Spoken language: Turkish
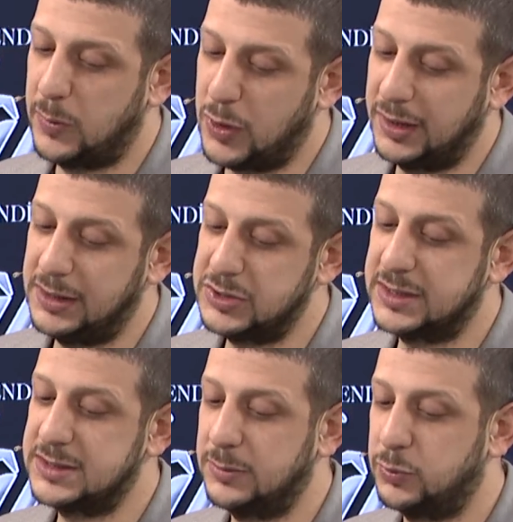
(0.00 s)
Pamuğa
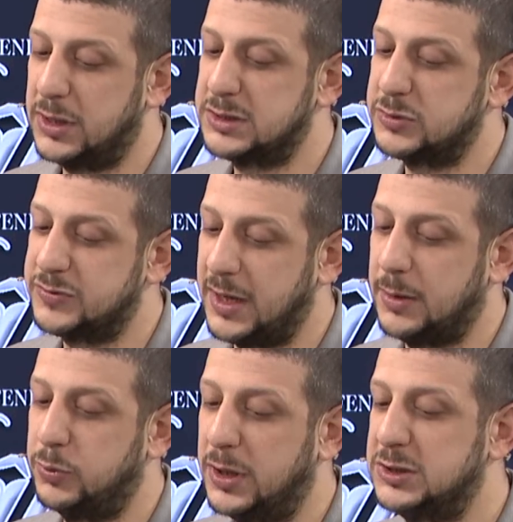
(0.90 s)
necaset bulaşmış
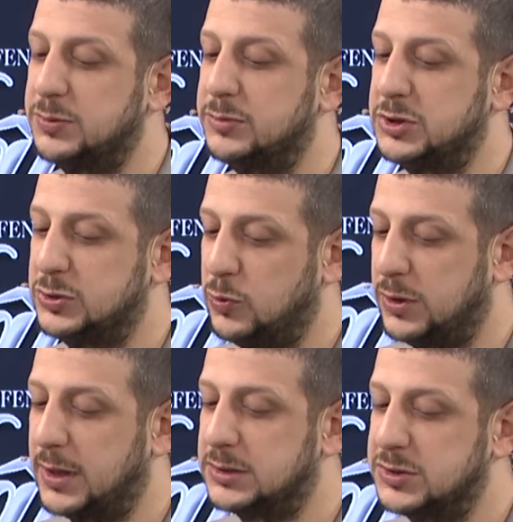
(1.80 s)
veya bulaşmamış
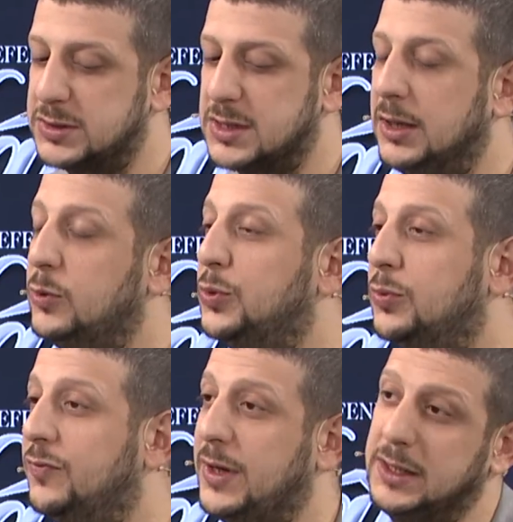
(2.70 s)
olarak çıksa
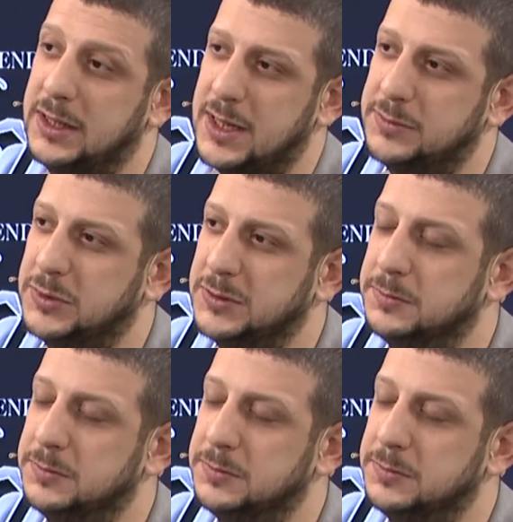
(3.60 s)
hüküm fark eden.